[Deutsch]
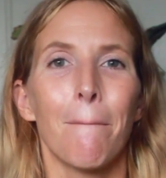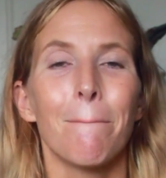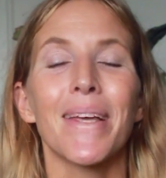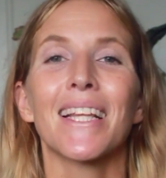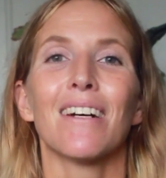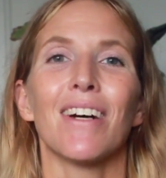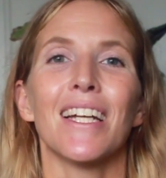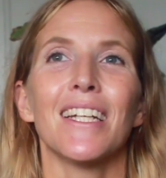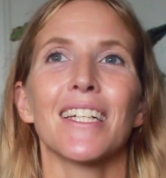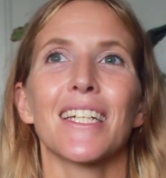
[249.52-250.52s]

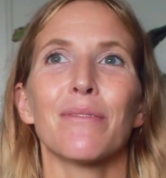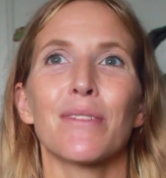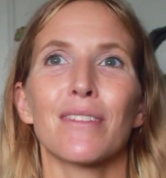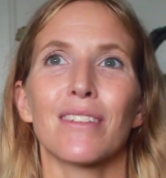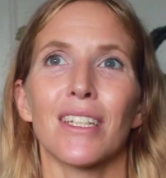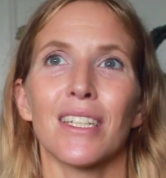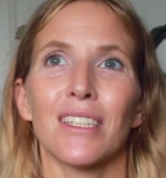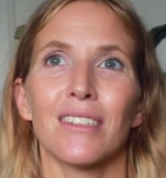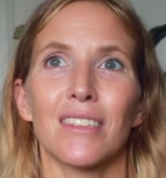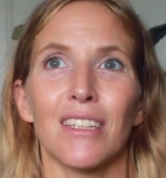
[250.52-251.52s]
Mittlerweile gibt es
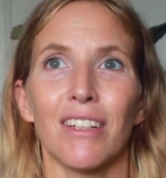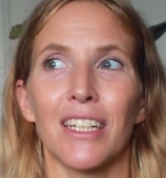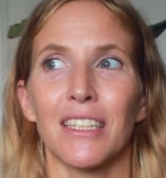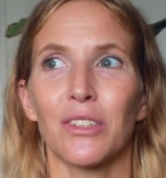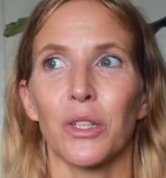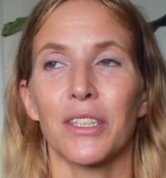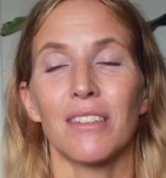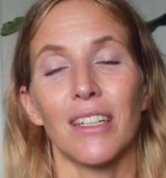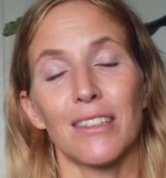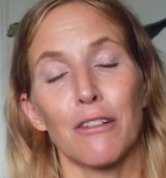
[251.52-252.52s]
äh, Stevia allerdings auch in
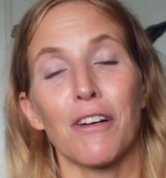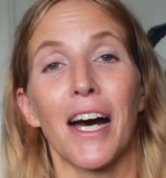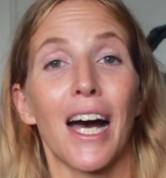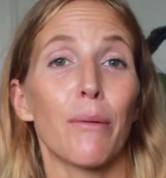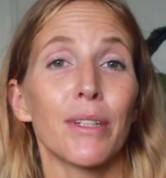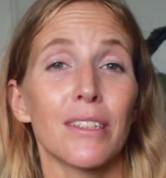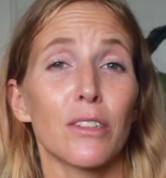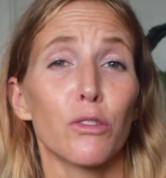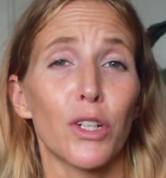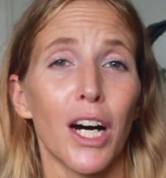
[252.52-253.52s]
sehr, sehr
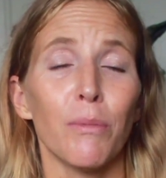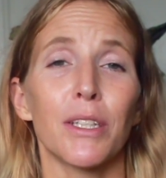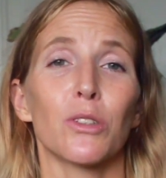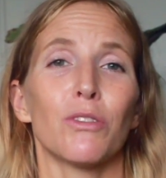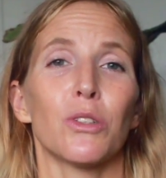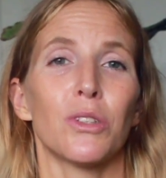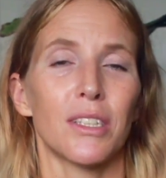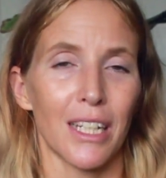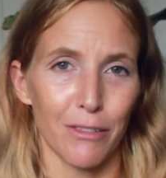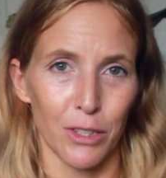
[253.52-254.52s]
verarbeiteter Form. Also wenn du
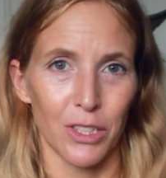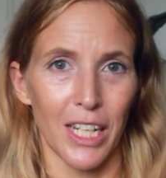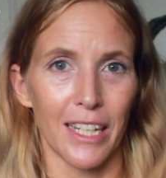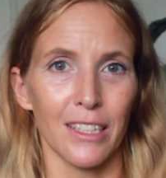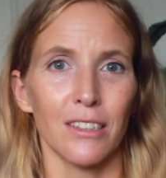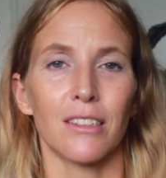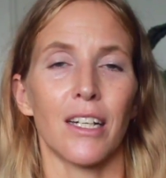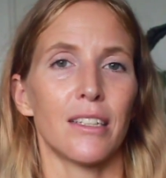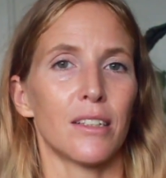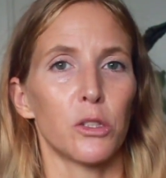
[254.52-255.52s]
dich dafür entscheidest,
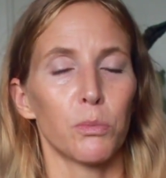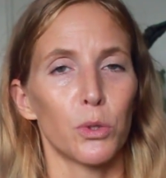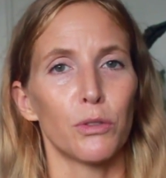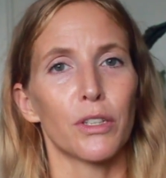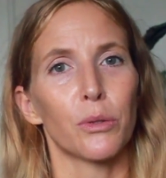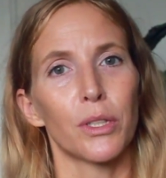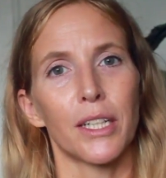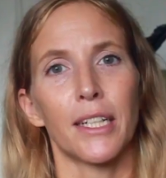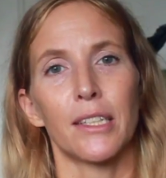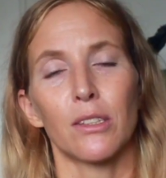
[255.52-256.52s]
sei es als Pulver
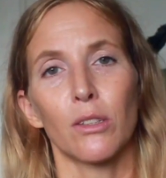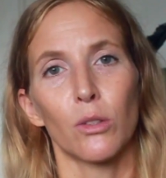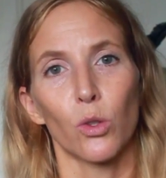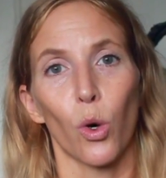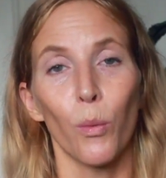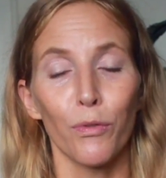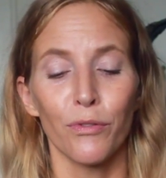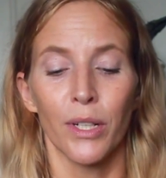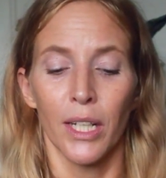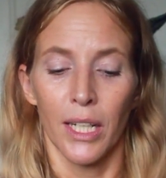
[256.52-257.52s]
oder als
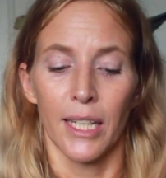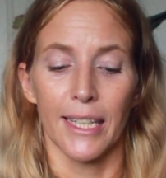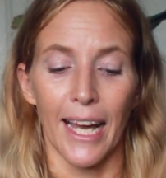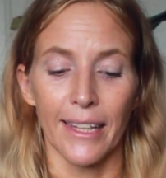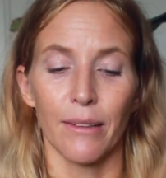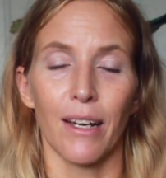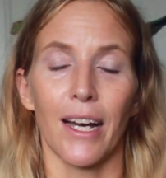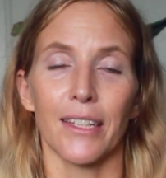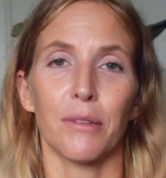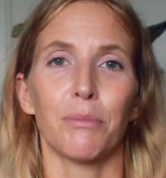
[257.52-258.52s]
Tropfen, dann
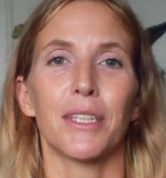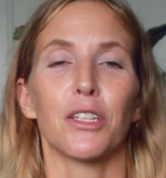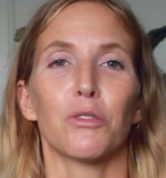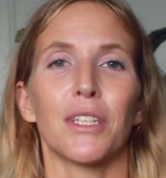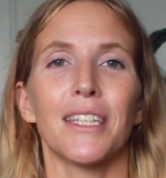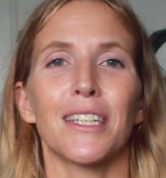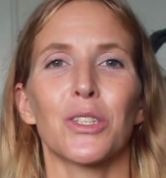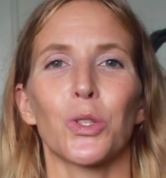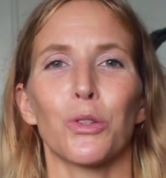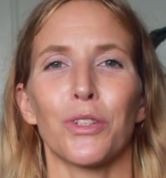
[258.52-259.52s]
achte bitte auf die
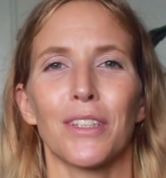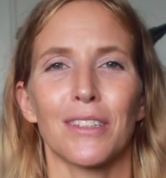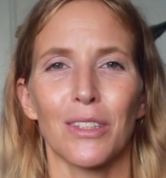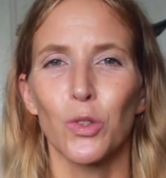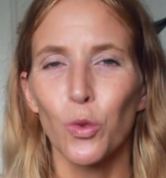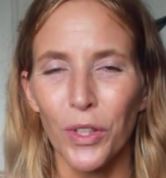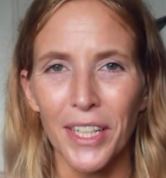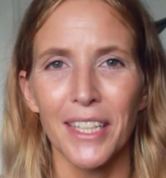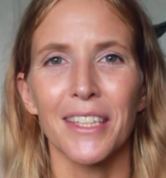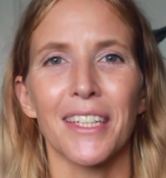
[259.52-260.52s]
Inhaltsstoffe, dass da so
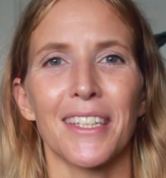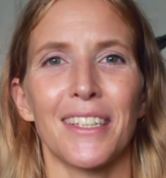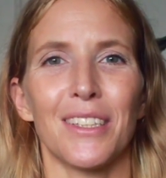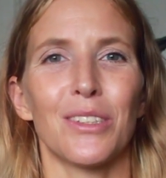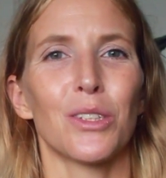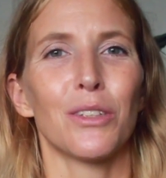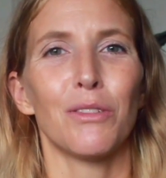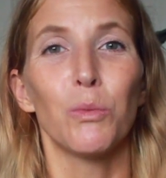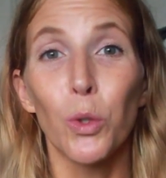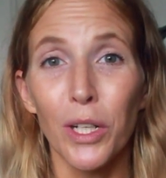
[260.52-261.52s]
wenig drinnen ist
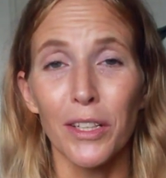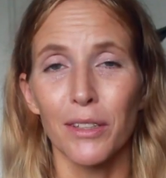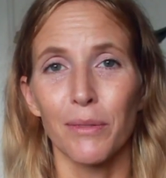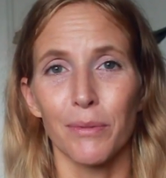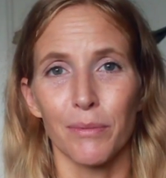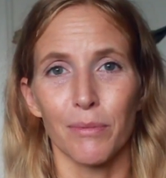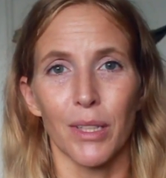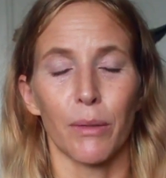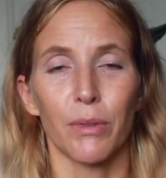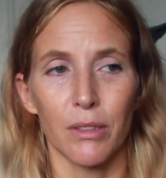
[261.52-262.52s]
wie möglich,
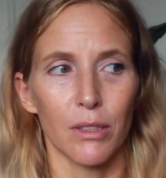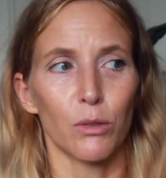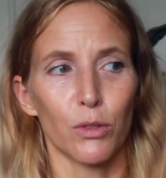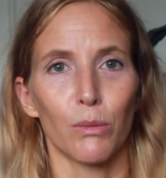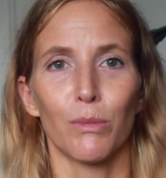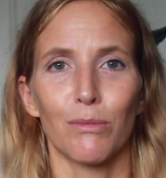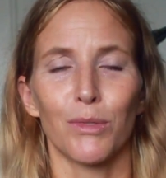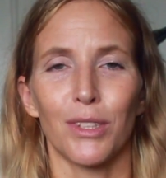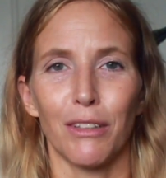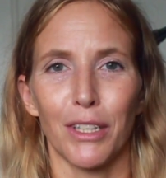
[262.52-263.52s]
abgesehen vom
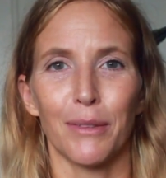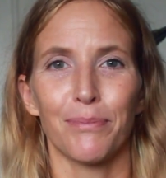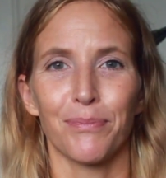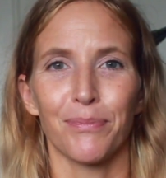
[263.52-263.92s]
Stevia.